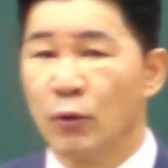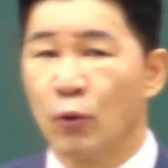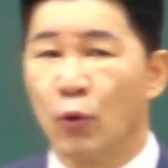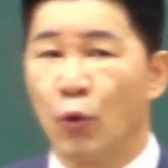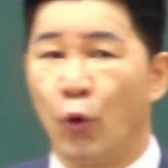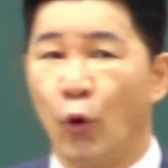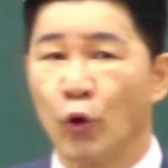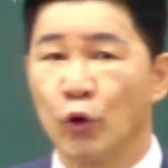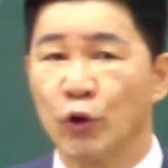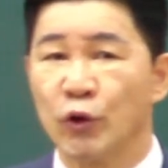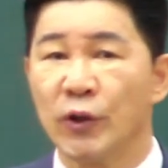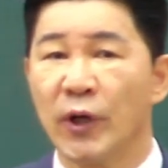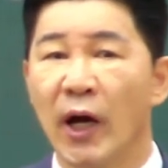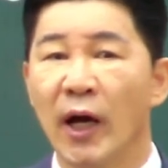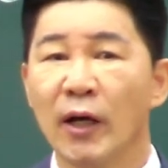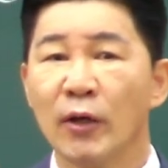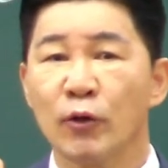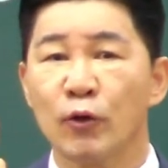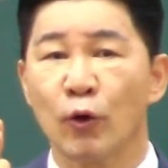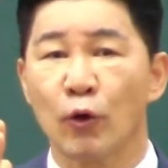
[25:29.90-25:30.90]

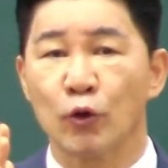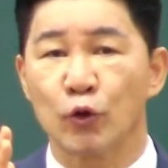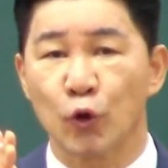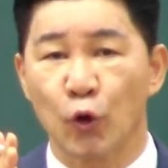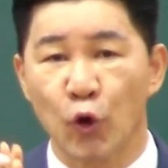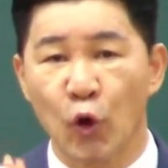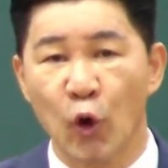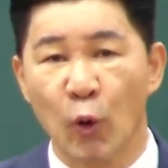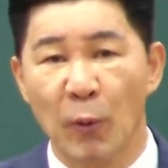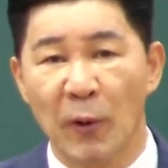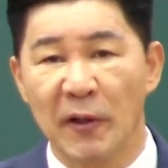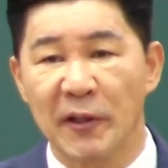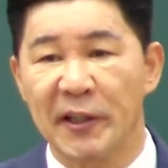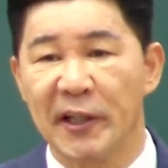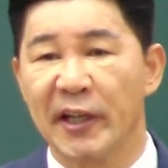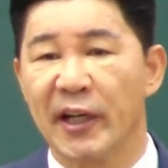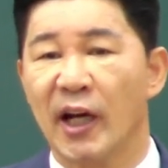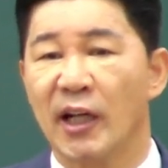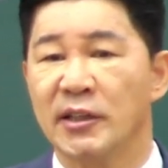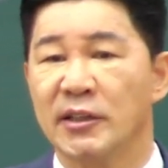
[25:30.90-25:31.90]
고등학교 졸업할
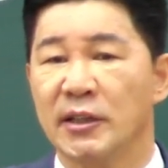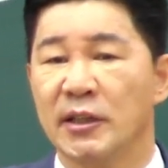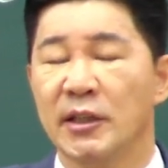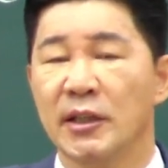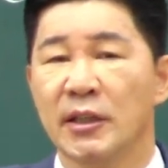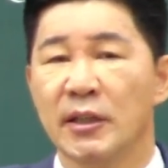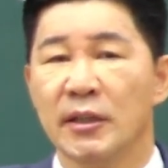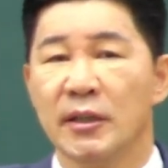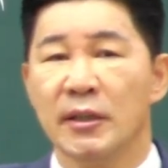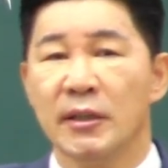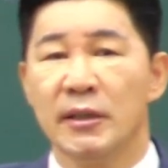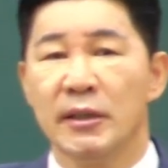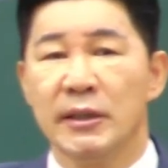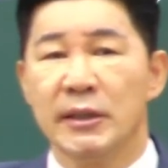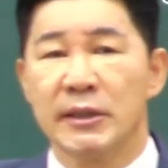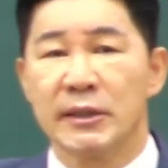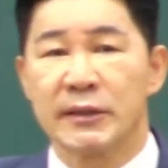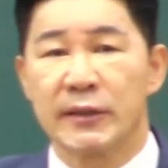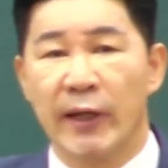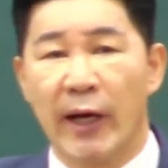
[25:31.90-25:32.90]
때까지
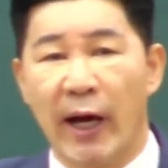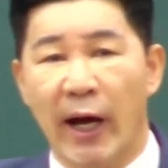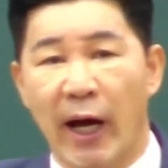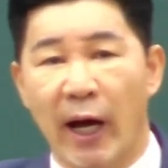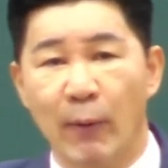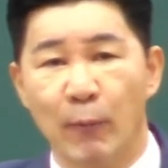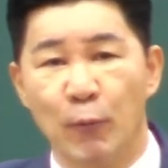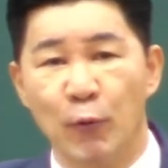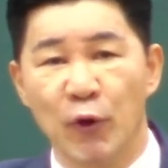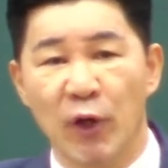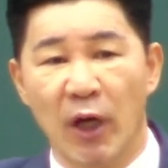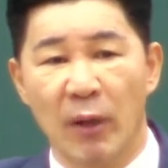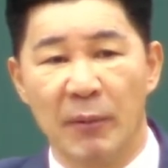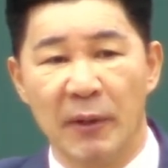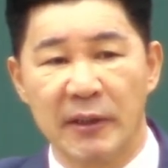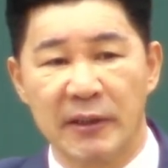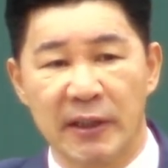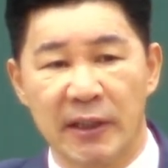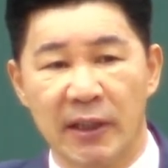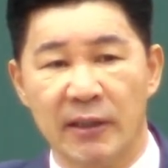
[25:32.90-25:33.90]
사부
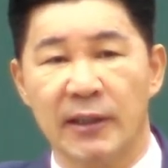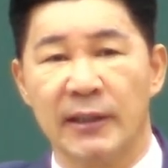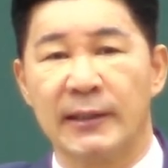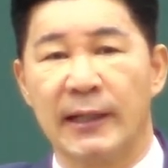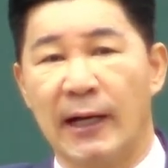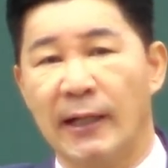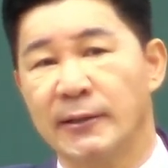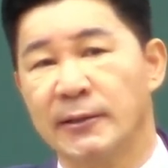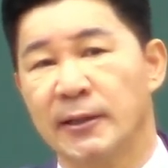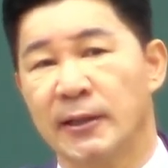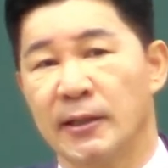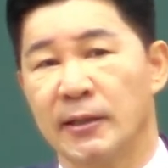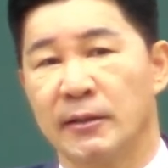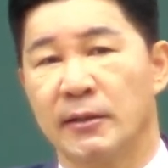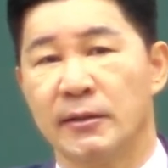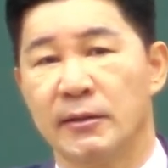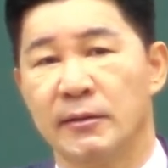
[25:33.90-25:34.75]
예배 찬양대 다 앉히라니까.